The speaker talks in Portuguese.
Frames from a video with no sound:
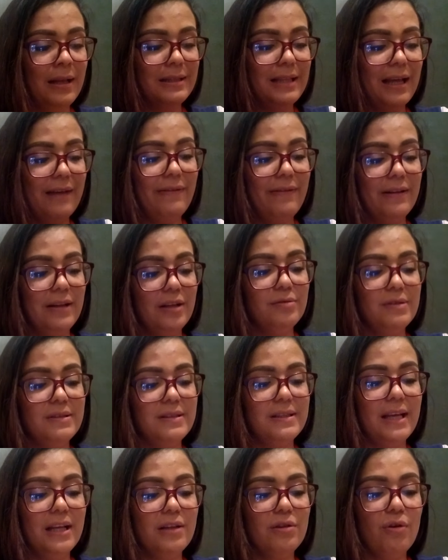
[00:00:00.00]
Tá falando
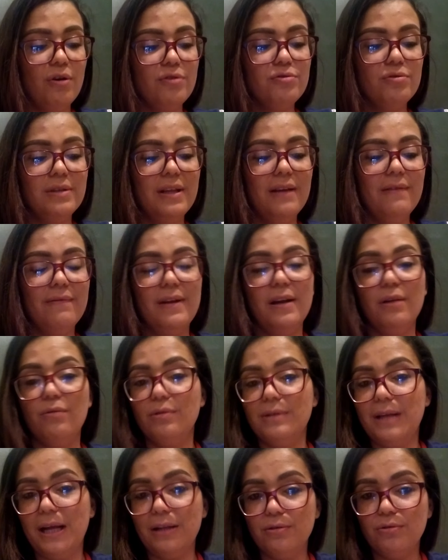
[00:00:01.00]
assim, é nosso dever
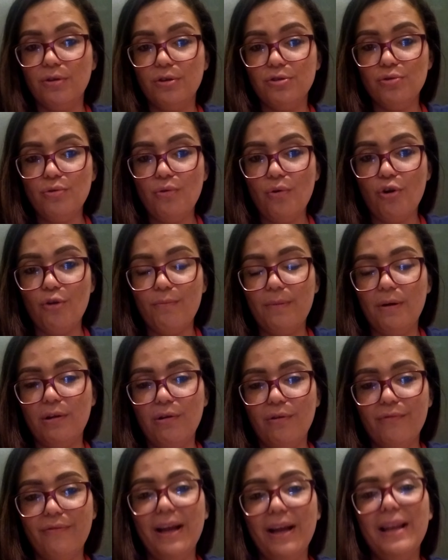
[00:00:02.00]
cuidar do nosso corpo, é o
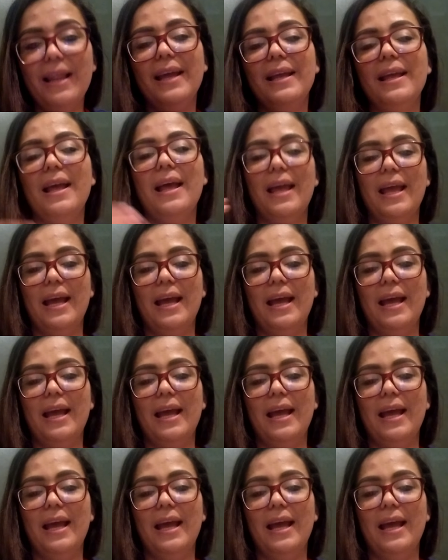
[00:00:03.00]
que eu falei,